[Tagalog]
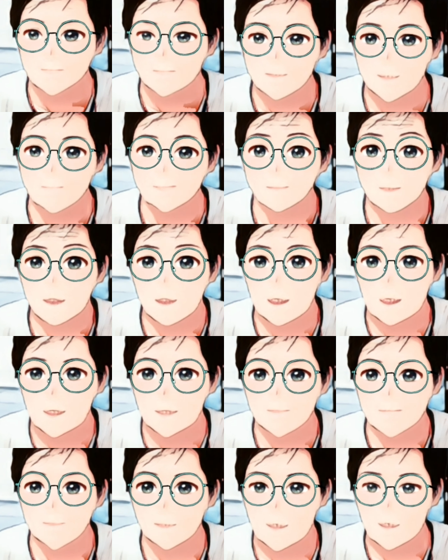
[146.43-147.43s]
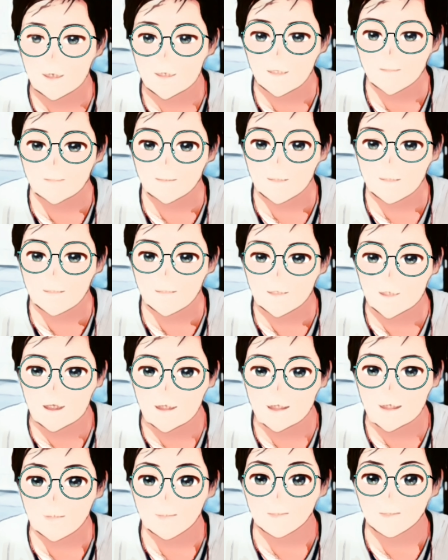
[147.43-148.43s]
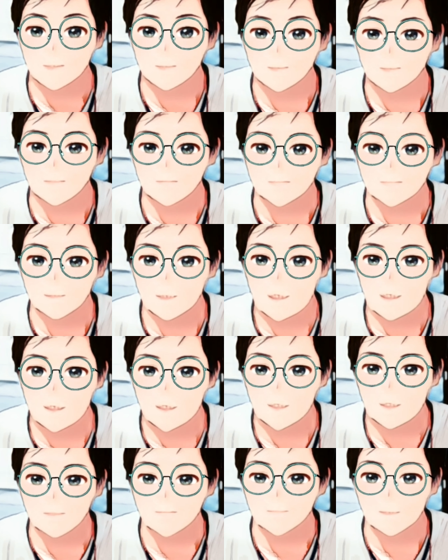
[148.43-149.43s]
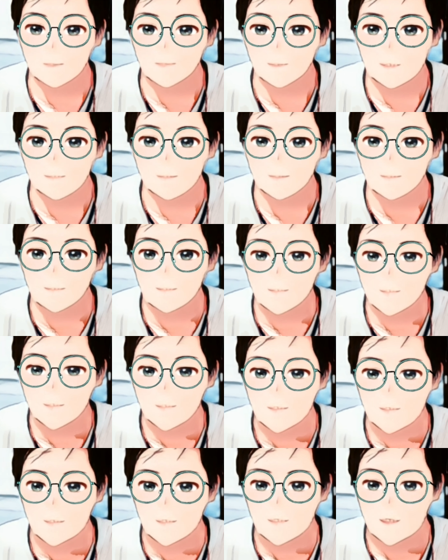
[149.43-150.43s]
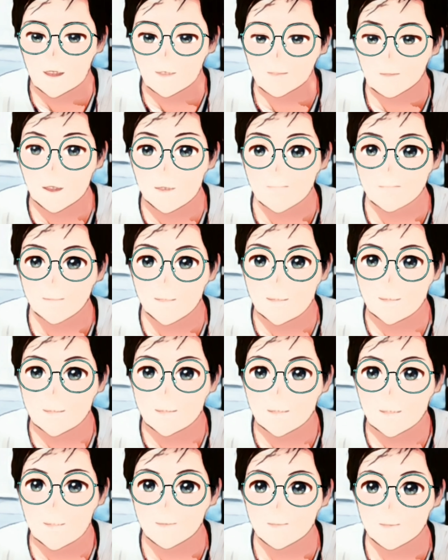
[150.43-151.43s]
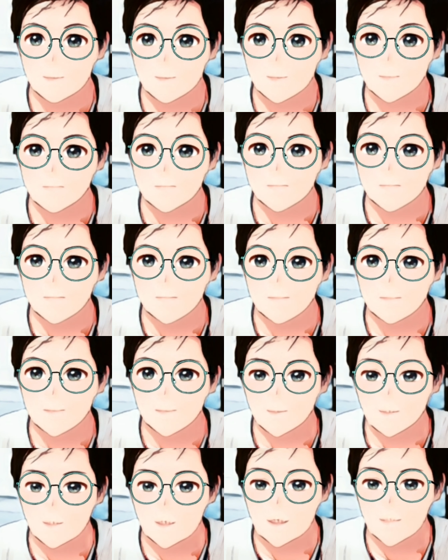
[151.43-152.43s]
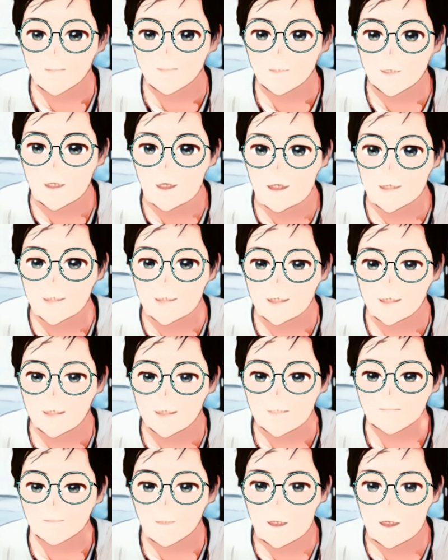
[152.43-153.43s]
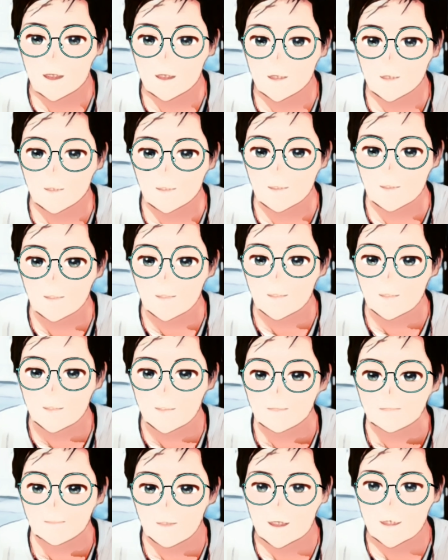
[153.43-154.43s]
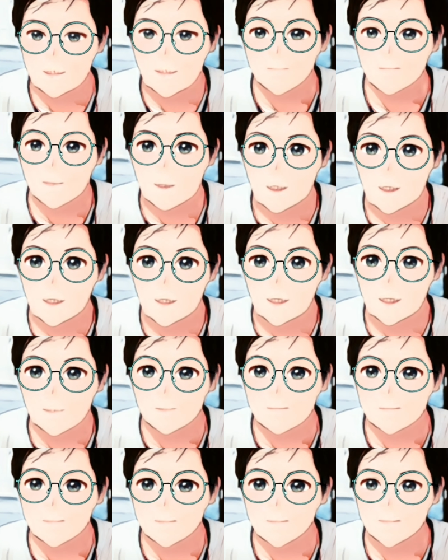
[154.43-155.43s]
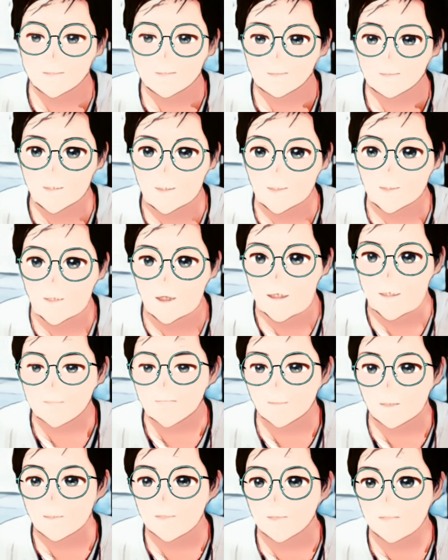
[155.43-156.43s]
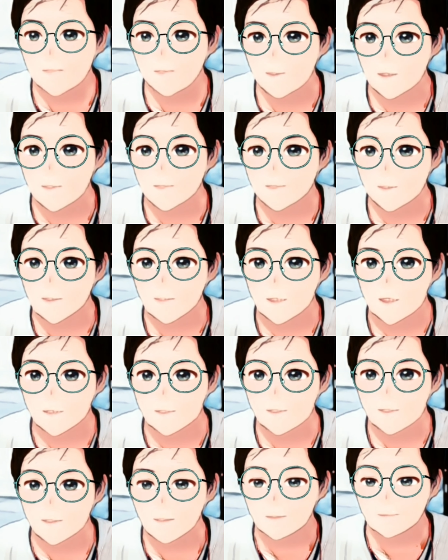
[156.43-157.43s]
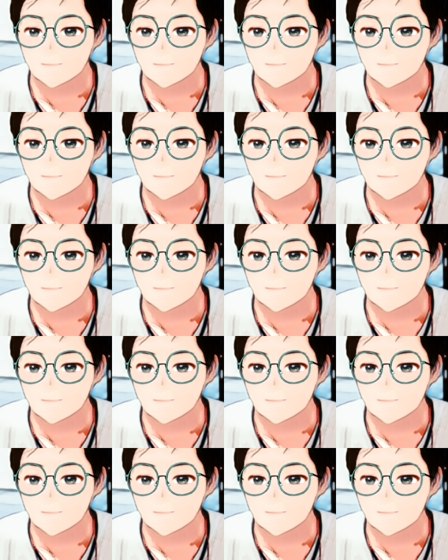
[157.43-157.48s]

BPI para naman kasi yun yung pinaka number one requirements ni YouTube or ni Google AdSense para para sa bank account. So ngayon guys, pag kumuha ko ngayon ng